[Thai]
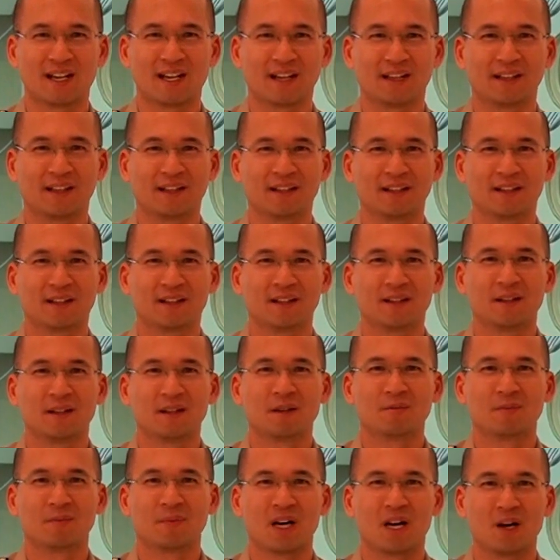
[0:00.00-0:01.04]
ด์
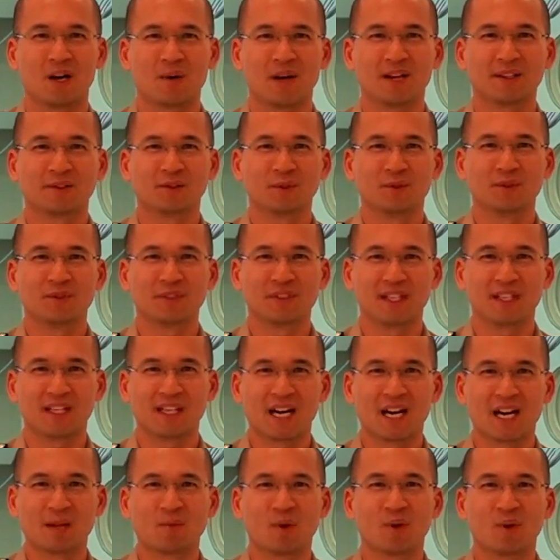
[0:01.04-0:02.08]
ภาวะสูญเสีย
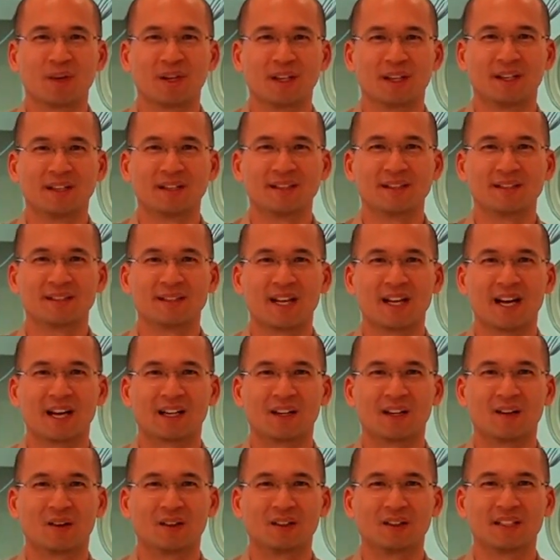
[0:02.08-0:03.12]
การมองเห็นจาก
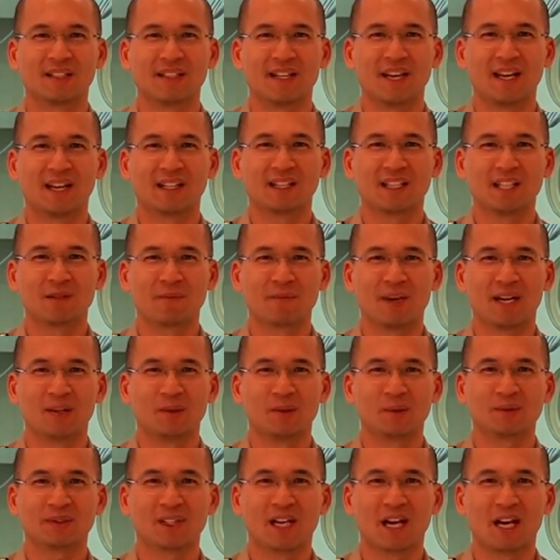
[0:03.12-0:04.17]
หลอดเลือดแดงที่ไป
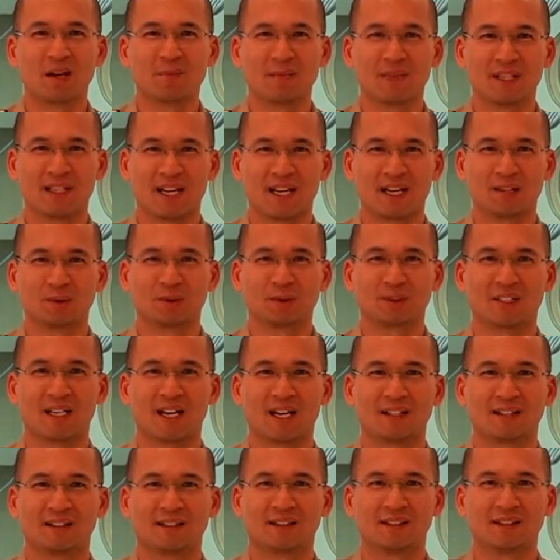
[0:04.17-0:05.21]
ลูกตามีการอุด
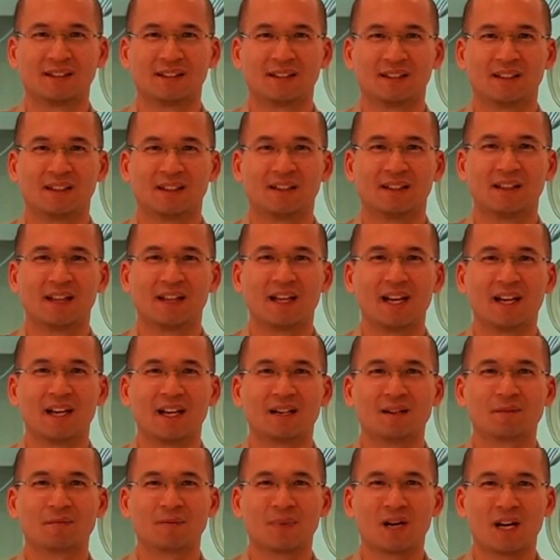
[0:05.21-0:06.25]
ตัน และ
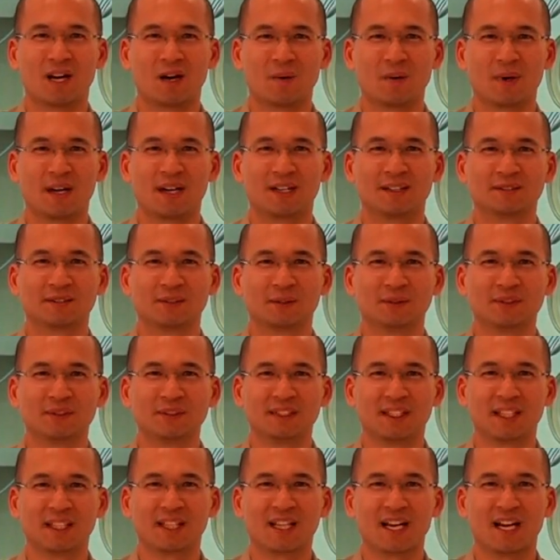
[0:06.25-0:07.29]
ภาวะสูญ
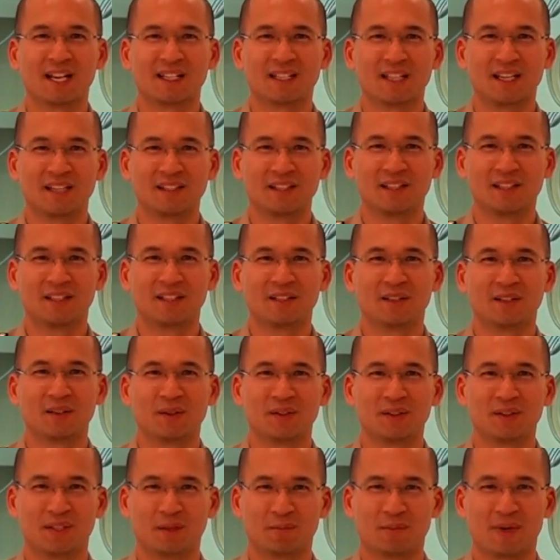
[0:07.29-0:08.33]
เสียการได้ยินโด
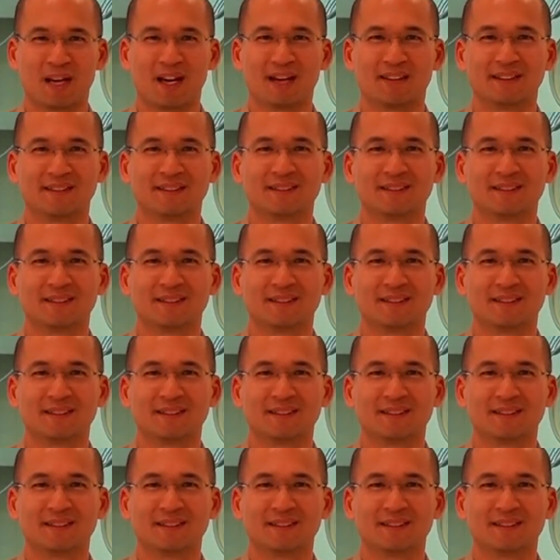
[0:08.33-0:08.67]
ยเฉียบพลัน